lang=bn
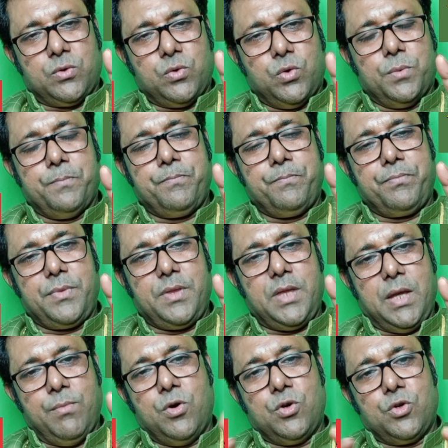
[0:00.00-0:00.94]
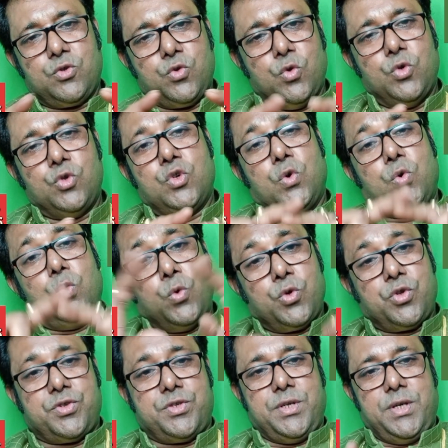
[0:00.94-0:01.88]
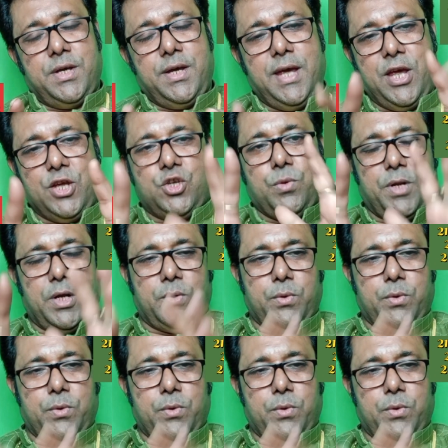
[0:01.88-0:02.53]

বাঁশ গাছ যে কোনো গাছ